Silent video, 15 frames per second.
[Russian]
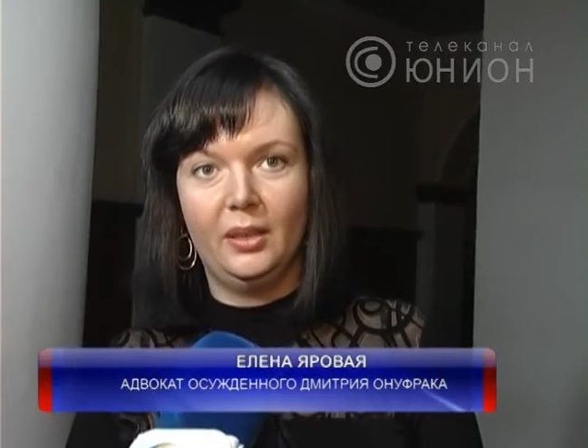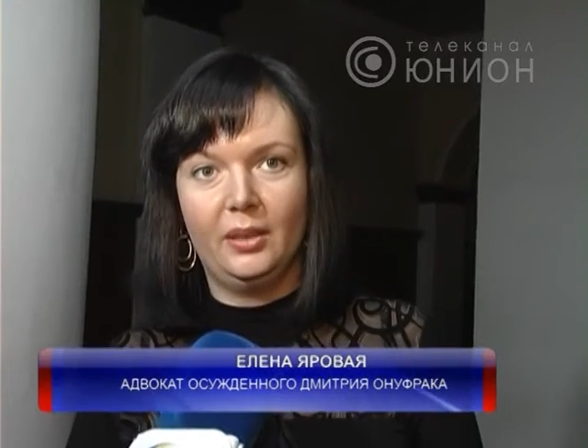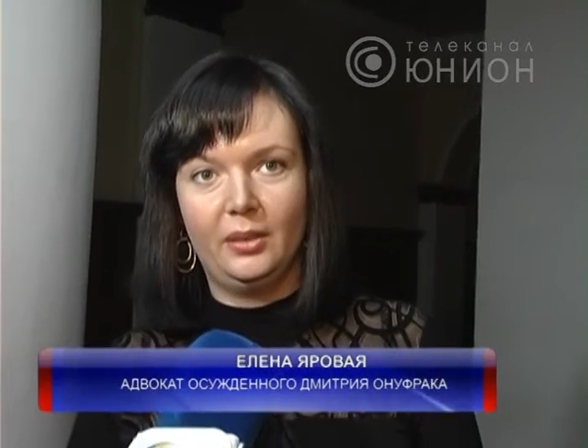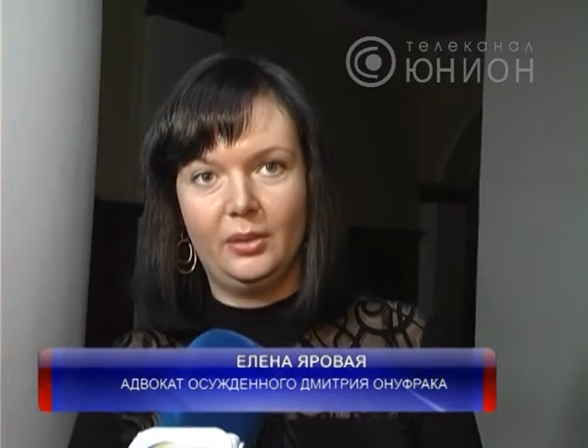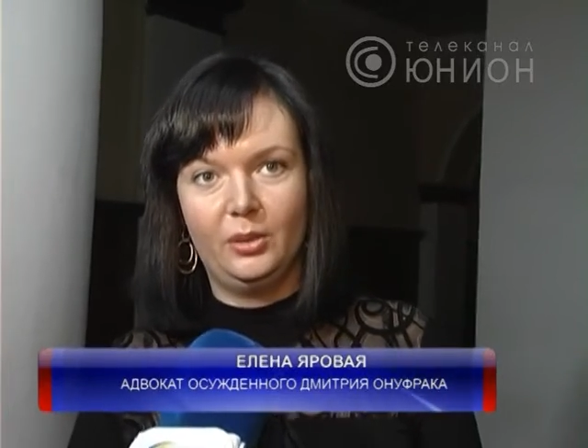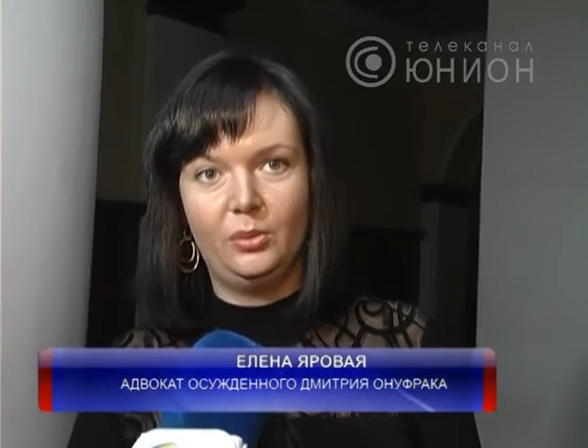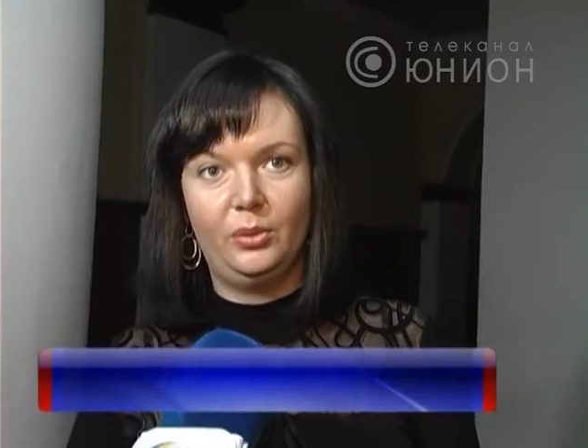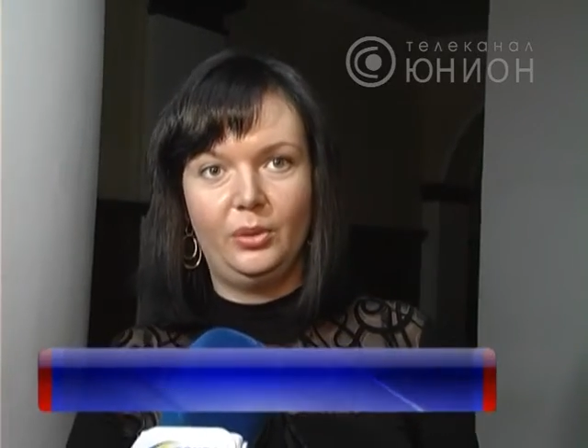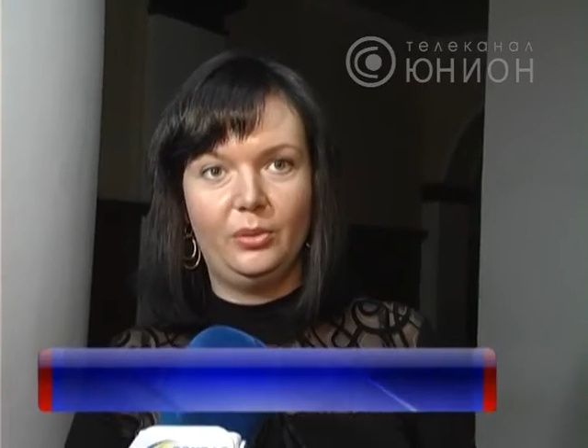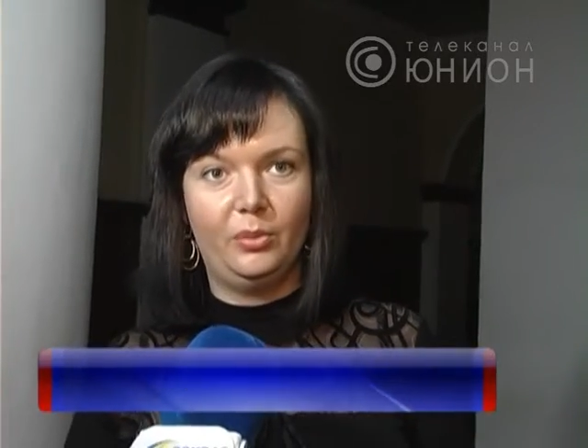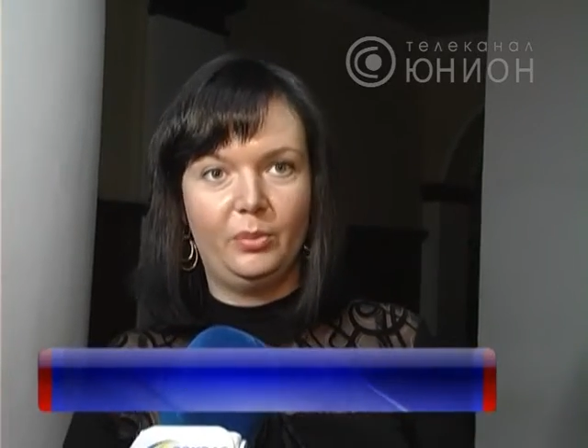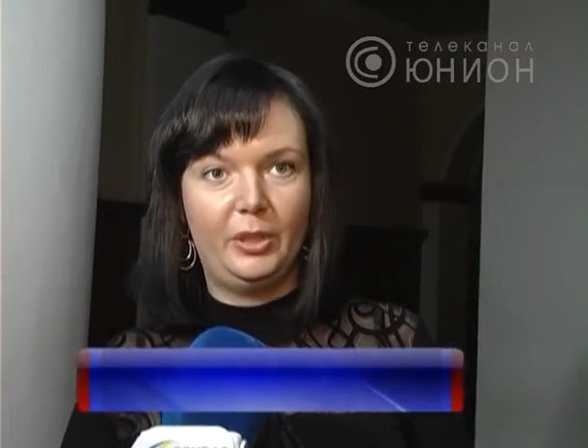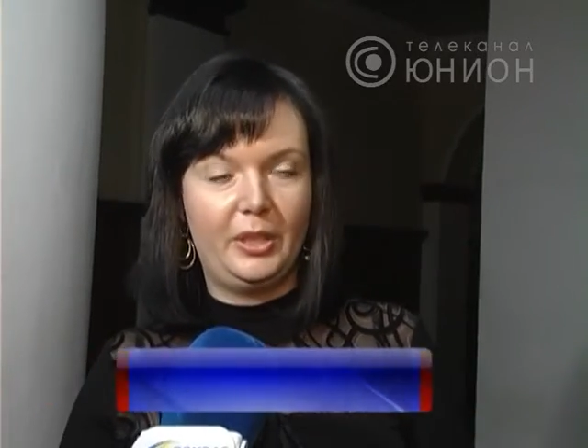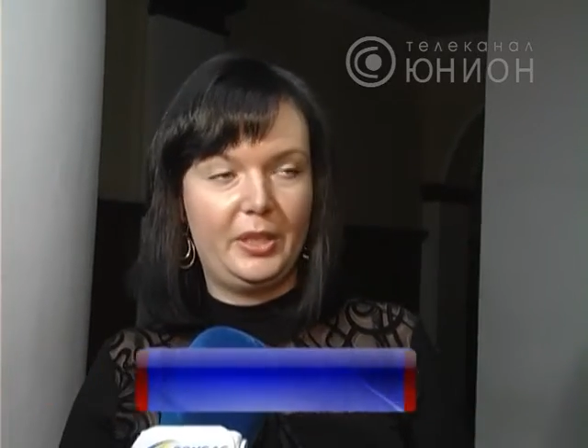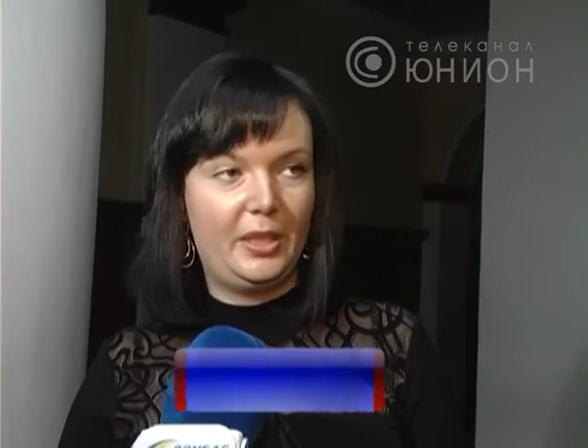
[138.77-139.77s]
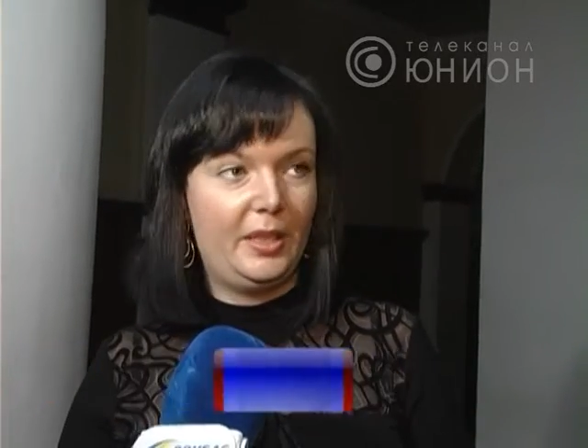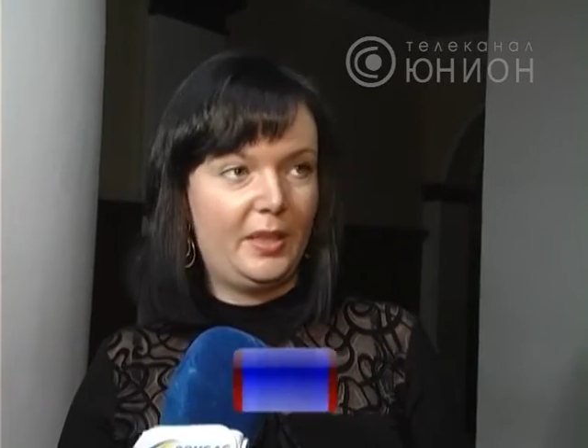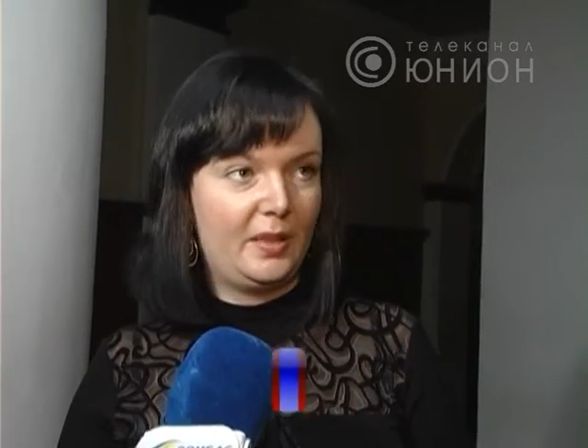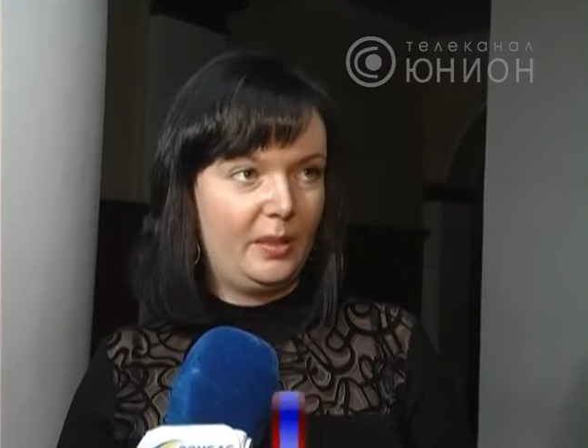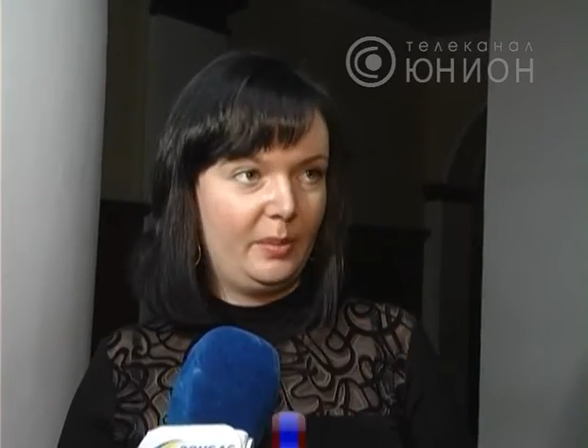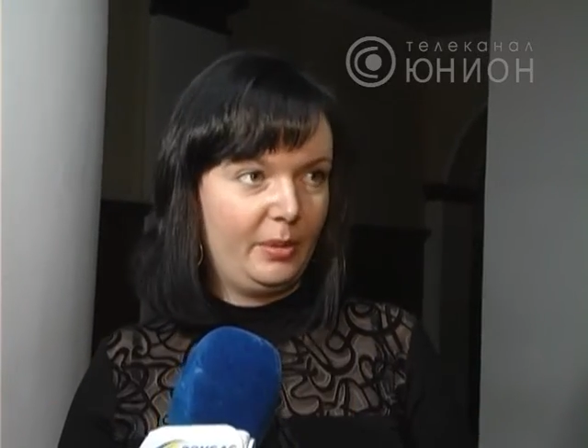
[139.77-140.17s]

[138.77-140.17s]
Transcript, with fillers: э, ну, у него были телесные